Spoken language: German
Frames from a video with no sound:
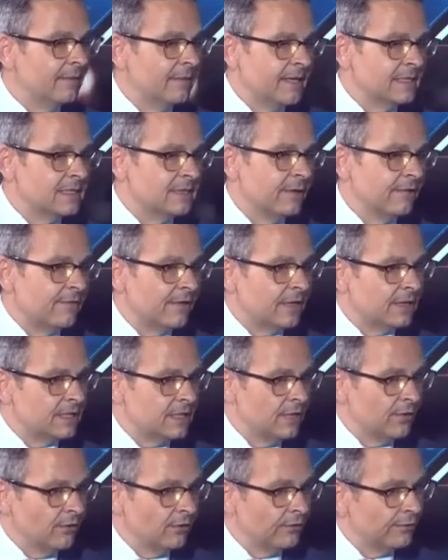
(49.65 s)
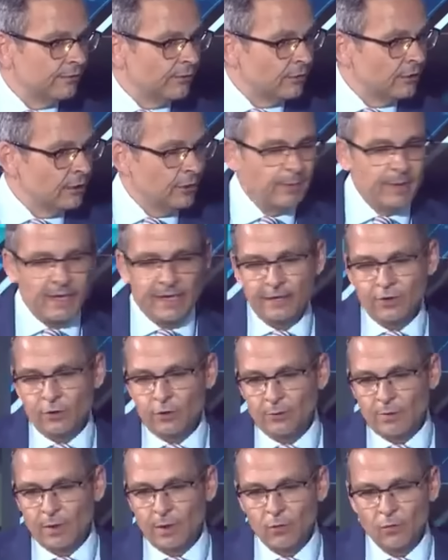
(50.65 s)
Die gemeinsame Fraktion von Le
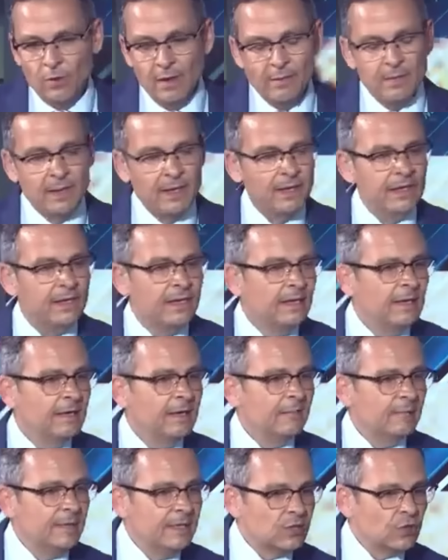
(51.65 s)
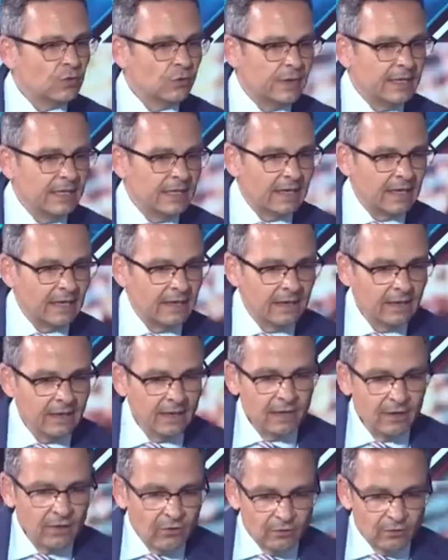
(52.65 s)
Pen über Orban bis zu Kickel.